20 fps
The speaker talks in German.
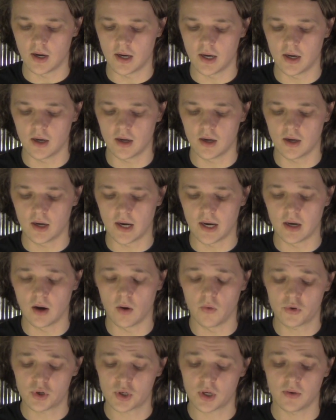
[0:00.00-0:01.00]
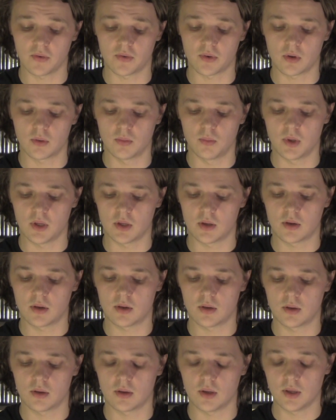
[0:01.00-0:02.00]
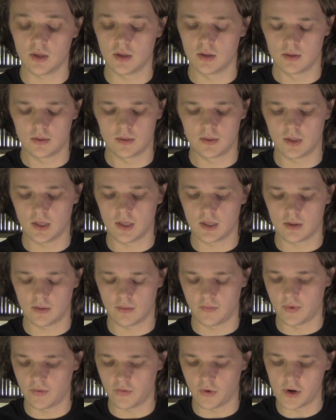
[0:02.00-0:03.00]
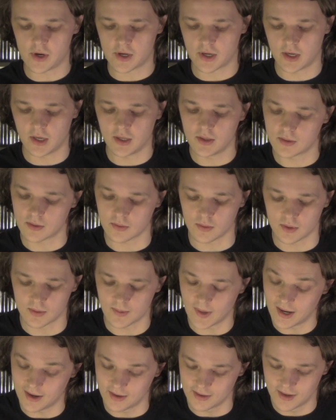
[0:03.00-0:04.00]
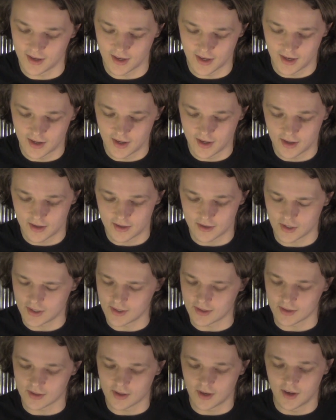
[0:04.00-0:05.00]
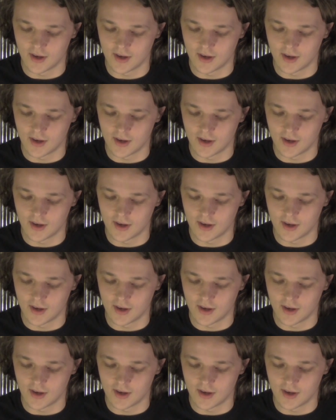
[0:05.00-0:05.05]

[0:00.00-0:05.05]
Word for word: Äh, eine Aufschrift, mit die sich wie folgt liest. Und zwar, Jesus.